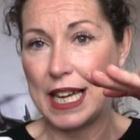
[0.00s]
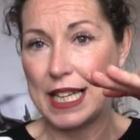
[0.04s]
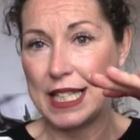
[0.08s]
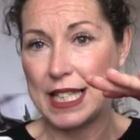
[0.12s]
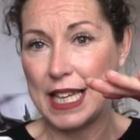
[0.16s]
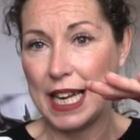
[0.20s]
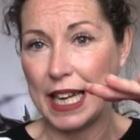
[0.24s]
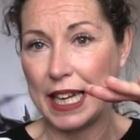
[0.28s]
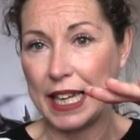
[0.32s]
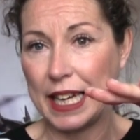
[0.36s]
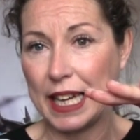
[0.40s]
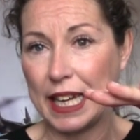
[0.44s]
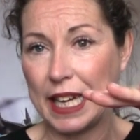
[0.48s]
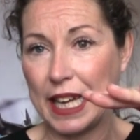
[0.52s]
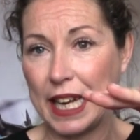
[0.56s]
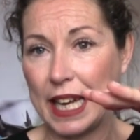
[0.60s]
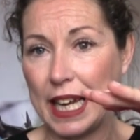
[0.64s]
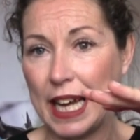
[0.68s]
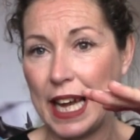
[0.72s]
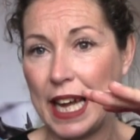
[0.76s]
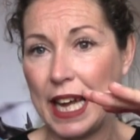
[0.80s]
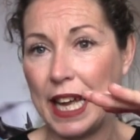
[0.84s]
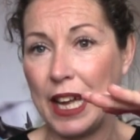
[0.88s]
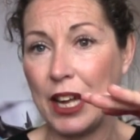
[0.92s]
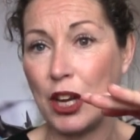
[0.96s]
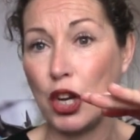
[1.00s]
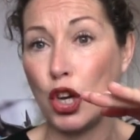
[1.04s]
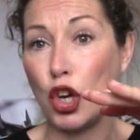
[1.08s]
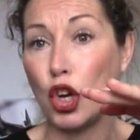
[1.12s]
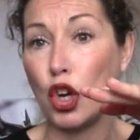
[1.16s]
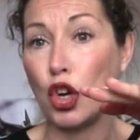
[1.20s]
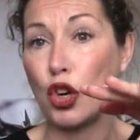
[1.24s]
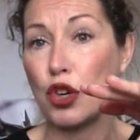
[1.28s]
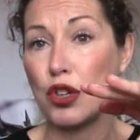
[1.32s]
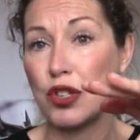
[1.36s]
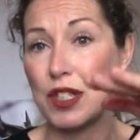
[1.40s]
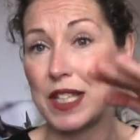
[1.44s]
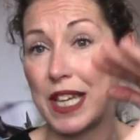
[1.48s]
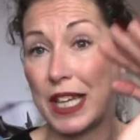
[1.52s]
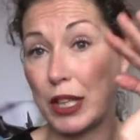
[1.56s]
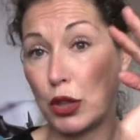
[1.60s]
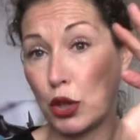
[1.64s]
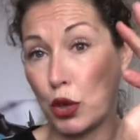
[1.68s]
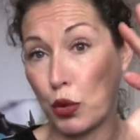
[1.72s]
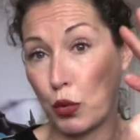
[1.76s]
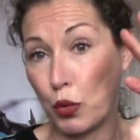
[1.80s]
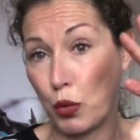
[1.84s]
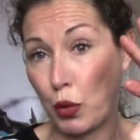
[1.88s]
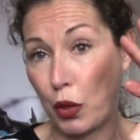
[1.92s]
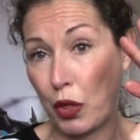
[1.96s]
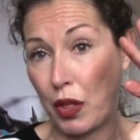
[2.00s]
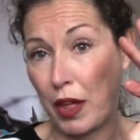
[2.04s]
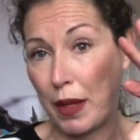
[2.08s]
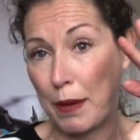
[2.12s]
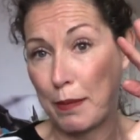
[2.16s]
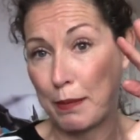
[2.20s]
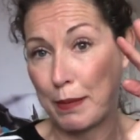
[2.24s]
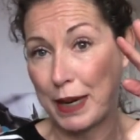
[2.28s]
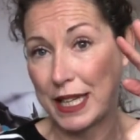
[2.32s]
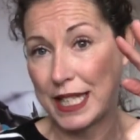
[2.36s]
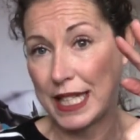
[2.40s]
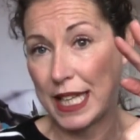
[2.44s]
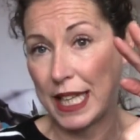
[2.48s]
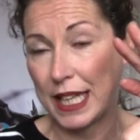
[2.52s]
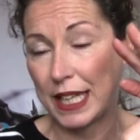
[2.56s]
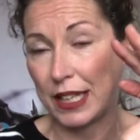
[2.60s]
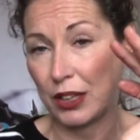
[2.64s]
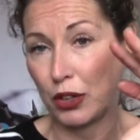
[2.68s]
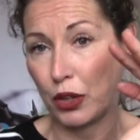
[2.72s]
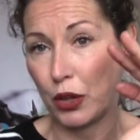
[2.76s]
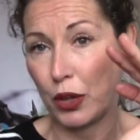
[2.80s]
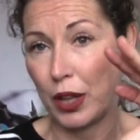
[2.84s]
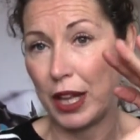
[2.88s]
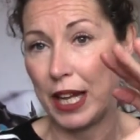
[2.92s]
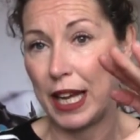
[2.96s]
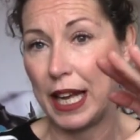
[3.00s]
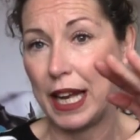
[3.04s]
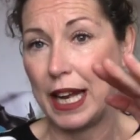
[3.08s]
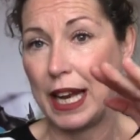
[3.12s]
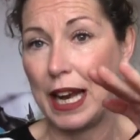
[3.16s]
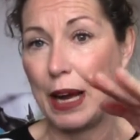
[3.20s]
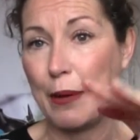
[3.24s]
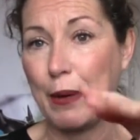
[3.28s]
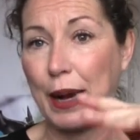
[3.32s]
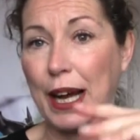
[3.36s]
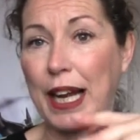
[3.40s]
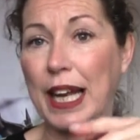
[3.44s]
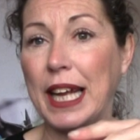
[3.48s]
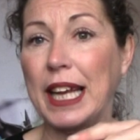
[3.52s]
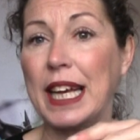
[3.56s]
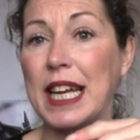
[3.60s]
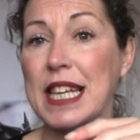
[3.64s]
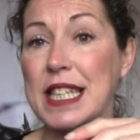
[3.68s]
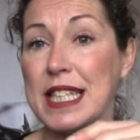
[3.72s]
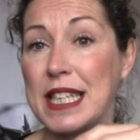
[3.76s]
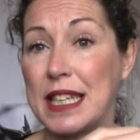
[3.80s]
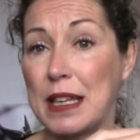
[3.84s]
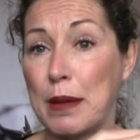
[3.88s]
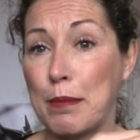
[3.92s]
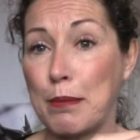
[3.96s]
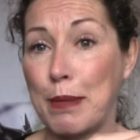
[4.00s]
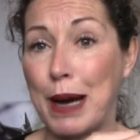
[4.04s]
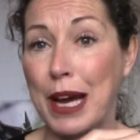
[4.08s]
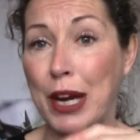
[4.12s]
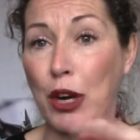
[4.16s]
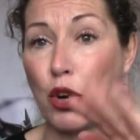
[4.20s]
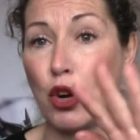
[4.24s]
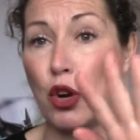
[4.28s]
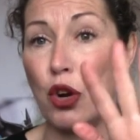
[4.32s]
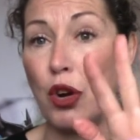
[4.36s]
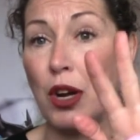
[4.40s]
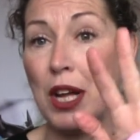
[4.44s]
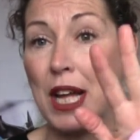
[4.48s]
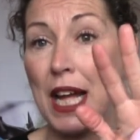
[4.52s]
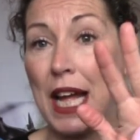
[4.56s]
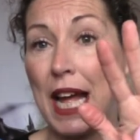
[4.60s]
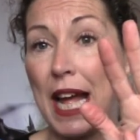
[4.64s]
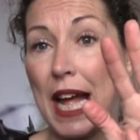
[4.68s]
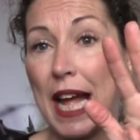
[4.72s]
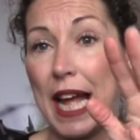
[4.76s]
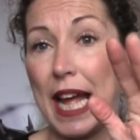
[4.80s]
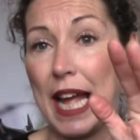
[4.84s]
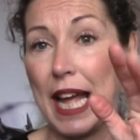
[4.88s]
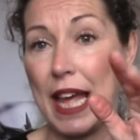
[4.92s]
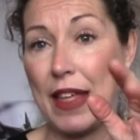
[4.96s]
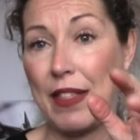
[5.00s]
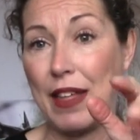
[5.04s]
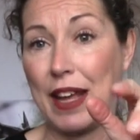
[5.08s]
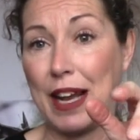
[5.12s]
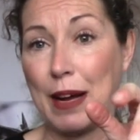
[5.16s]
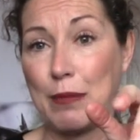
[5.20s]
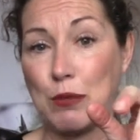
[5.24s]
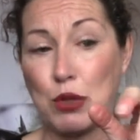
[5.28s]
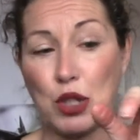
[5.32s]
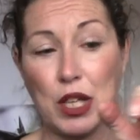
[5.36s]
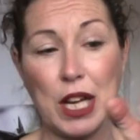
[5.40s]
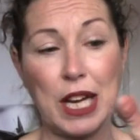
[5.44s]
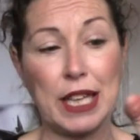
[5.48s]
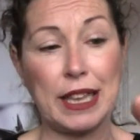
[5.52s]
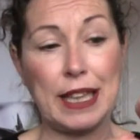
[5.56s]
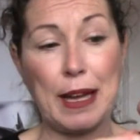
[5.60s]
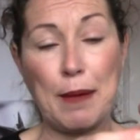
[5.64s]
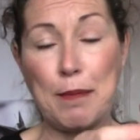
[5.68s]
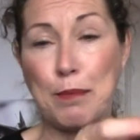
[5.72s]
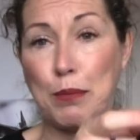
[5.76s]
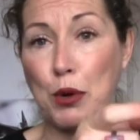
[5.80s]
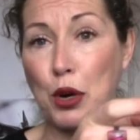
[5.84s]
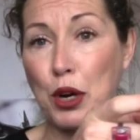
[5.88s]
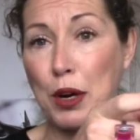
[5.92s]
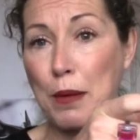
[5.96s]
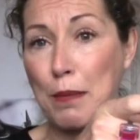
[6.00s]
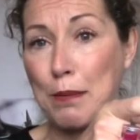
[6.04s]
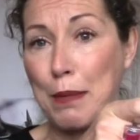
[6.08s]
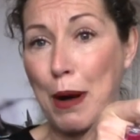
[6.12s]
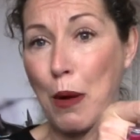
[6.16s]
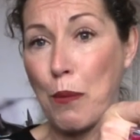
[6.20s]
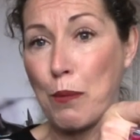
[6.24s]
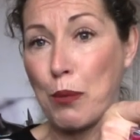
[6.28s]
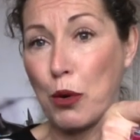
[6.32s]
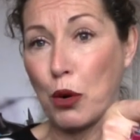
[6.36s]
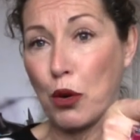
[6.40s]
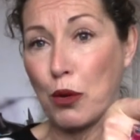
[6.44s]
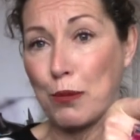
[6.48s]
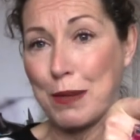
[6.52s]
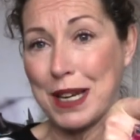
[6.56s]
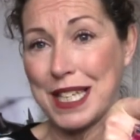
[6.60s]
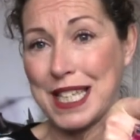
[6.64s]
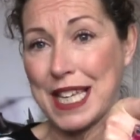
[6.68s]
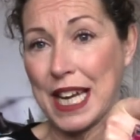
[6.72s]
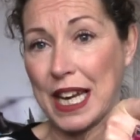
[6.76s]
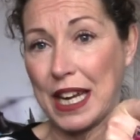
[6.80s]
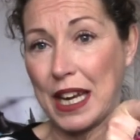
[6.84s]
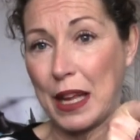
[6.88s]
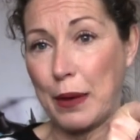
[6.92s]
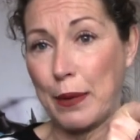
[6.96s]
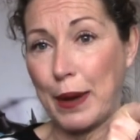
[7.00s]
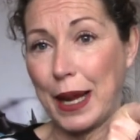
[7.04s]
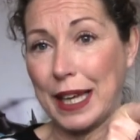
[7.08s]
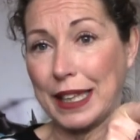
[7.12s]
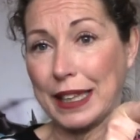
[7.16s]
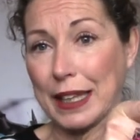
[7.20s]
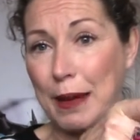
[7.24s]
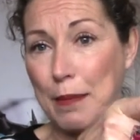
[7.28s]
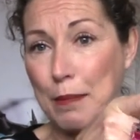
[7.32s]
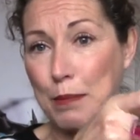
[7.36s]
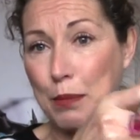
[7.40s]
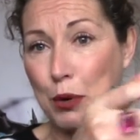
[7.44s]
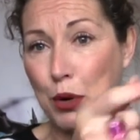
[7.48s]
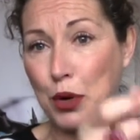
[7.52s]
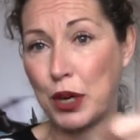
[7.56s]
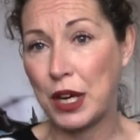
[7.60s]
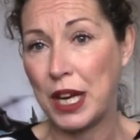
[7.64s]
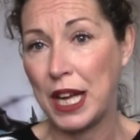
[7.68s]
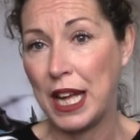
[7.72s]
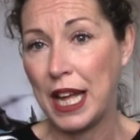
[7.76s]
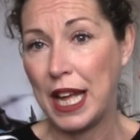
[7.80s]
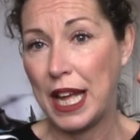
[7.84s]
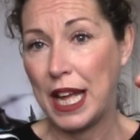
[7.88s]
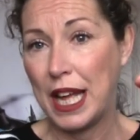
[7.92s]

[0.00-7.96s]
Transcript: sangre que cae, no se introduce más adentro de la vagina y sin embargo eh, digamos que el tampón va un poco más arriba. El tampón,